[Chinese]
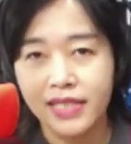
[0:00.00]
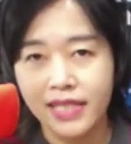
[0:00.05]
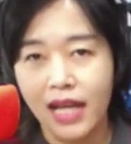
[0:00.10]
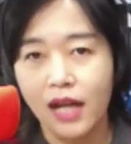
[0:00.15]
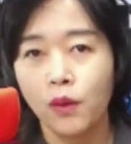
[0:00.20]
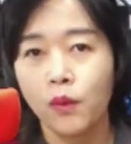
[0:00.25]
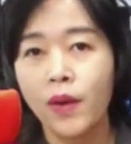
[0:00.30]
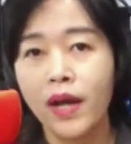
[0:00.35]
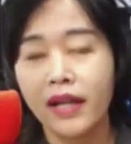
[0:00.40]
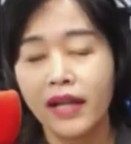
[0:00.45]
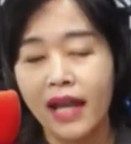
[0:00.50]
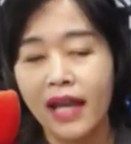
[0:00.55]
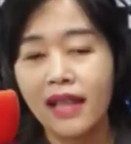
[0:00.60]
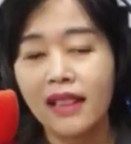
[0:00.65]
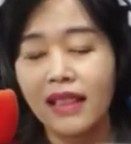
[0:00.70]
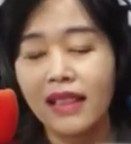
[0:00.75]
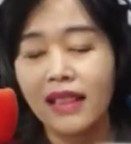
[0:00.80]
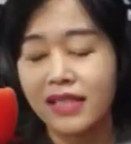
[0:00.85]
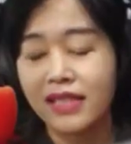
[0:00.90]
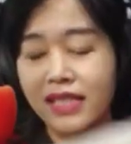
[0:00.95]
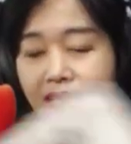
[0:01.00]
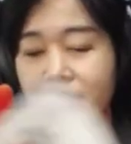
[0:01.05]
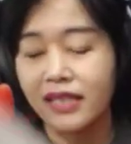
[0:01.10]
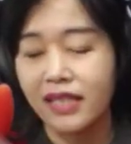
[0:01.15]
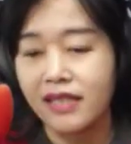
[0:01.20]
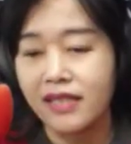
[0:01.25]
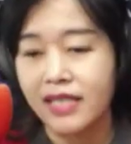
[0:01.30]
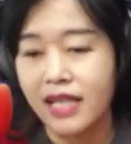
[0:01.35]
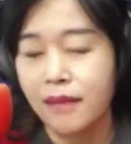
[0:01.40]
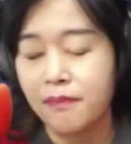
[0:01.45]
蒋万安啦，今
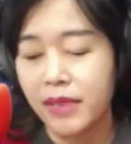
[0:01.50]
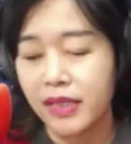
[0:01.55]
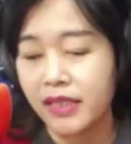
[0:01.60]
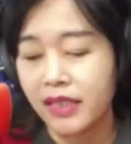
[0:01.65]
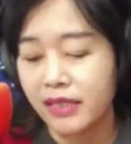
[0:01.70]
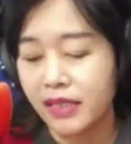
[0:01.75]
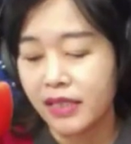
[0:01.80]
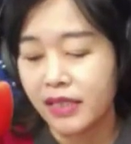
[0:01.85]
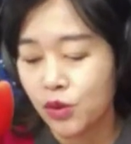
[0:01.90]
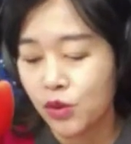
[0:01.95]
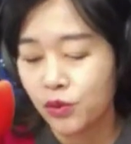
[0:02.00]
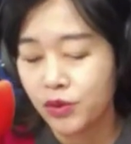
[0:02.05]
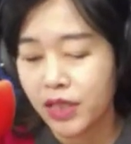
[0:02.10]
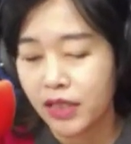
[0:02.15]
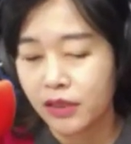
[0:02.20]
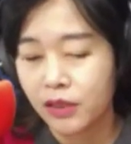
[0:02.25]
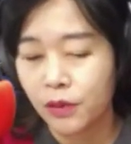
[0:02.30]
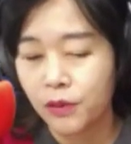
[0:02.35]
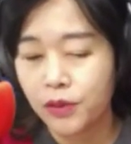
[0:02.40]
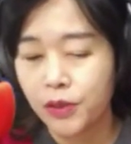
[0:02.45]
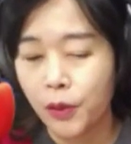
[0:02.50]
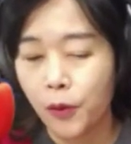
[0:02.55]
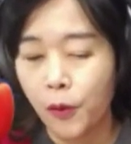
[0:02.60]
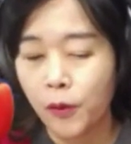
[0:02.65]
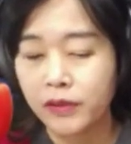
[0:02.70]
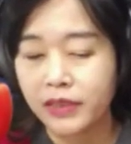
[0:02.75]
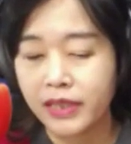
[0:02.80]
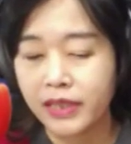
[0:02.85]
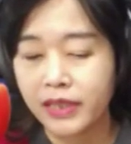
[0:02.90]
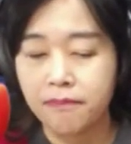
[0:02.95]
天在媒体当中也都
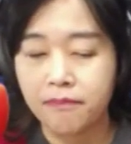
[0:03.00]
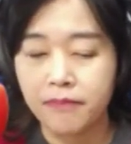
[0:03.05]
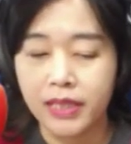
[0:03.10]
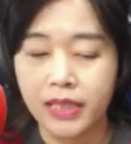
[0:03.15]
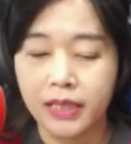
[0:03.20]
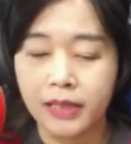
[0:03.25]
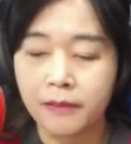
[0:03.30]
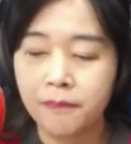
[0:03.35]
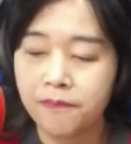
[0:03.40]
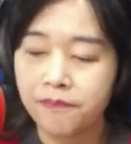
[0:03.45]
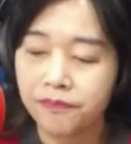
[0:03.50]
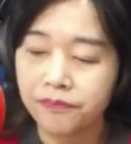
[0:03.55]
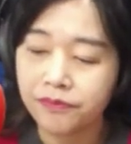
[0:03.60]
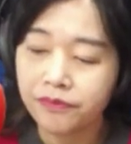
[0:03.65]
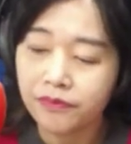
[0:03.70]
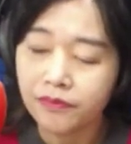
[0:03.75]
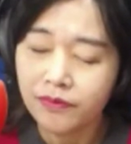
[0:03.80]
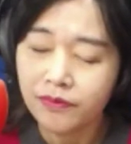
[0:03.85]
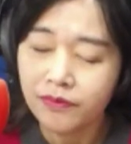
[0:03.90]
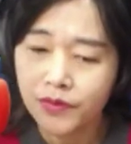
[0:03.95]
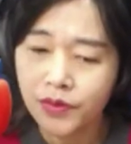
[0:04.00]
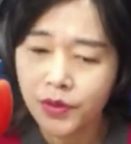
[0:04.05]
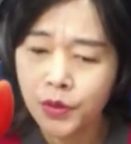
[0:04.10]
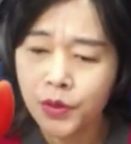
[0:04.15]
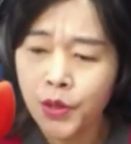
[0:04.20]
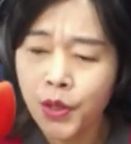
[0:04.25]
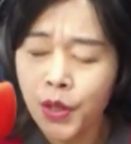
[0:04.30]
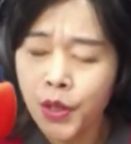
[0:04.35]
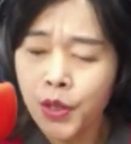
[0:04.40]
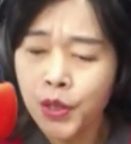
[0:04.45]
有点名。
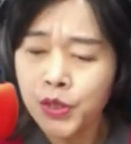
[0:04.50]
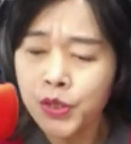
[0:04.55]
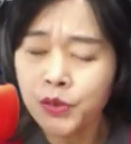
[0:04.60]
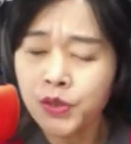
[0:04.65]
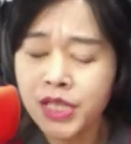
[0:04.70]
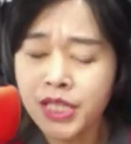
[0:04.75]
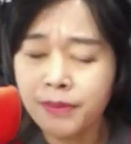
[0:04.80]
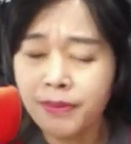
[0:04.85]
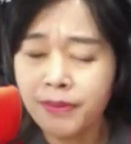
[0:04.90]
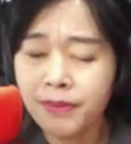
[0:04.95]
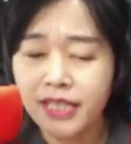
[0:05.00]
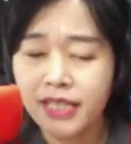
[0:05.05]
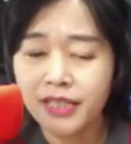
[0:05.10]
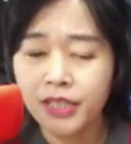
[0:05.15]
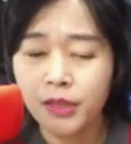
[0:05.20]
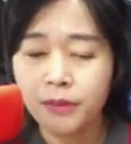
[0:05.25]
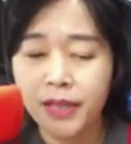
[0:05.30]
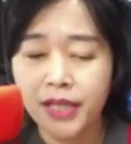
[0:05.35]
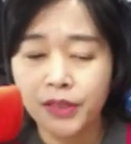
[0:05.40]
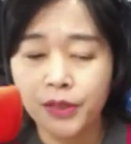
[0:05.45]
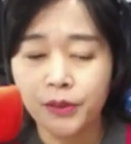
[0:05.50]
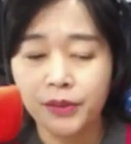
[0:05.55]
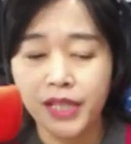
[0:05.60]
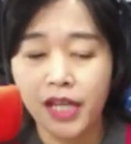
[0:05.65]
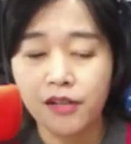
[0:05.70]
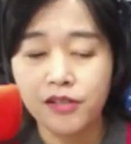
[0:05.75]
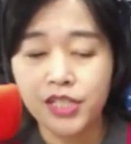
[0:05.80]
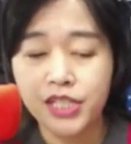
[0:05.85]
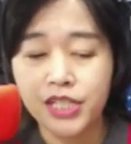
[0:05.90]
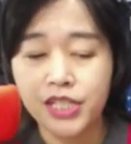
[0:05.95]
周时破今天头版头
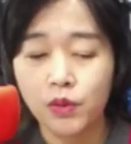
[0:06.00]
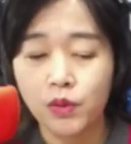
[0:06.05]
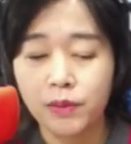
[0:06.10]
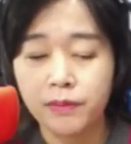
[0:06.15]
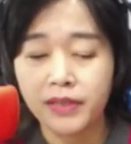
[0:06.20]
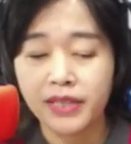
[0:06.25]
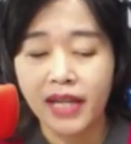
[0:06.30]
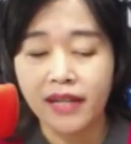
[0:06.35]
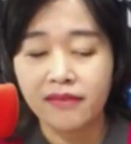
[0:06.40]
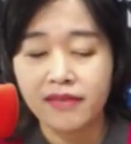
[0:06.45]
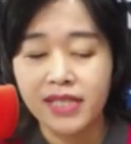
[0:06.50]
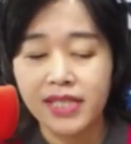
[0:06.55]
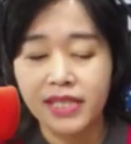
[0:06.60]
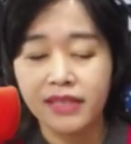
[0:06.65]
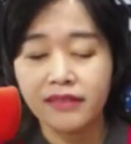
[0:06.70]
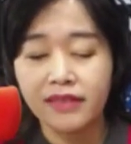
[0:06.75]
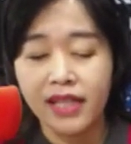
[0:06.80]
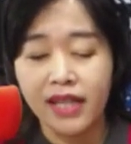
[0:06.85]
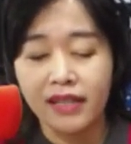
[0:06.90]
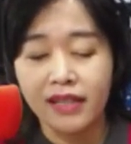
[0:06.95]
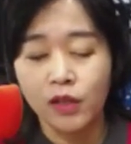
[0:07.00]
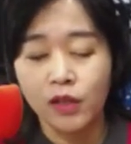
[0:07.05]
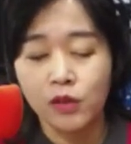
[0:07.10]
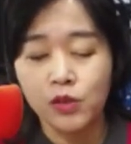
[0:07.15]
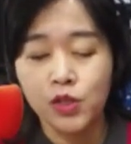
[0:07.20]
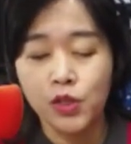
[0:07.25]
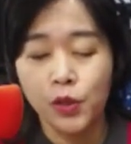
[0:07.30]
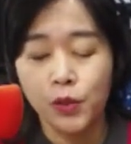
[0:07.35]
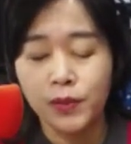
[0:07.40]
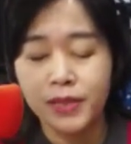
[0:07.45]
条是国民党青年
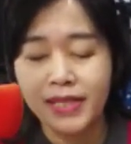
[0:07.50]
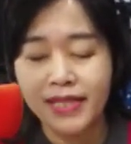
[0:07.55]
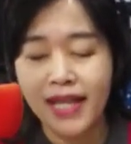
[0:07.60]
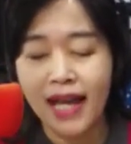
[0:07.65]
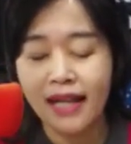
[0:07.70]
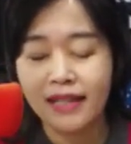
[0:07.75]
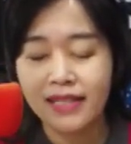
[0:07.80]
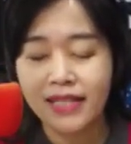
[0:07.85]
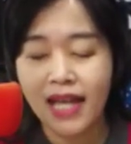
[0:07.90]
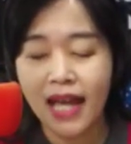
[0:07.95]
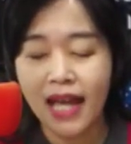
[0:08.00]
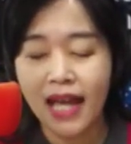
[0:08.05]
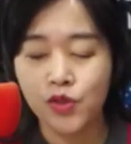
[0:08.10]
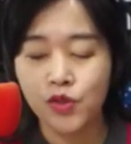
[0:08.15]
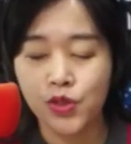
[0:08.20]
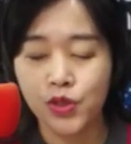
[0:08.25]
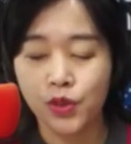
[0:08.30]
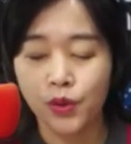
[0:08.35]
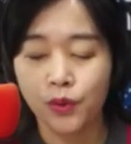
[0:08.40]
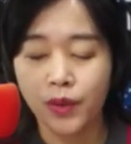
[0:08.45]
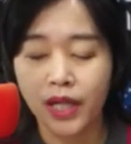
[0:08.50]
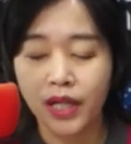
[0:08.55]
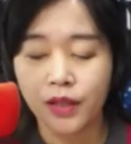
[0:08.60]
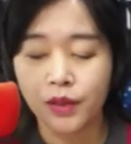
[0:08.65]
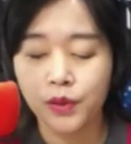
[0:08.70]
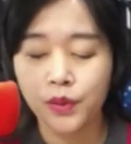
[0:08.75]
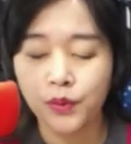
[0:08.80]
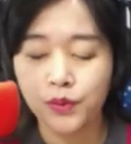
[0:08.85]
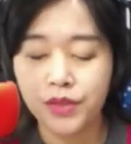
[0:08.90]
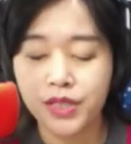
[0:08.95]
要求下架九
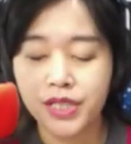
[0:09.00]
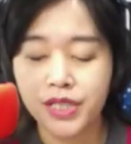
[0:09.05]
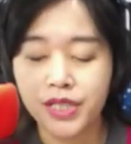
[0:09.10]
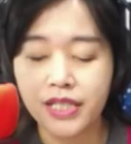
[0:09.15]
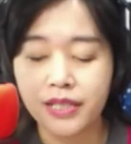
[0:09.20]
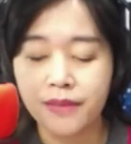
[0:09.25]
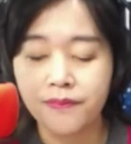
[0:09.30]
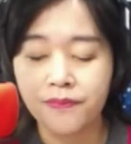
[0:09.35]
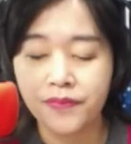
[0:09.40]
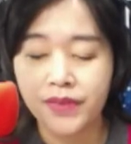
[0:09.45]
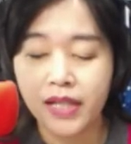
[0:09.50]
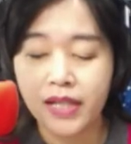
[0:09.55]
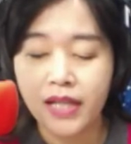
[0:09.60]
二共识。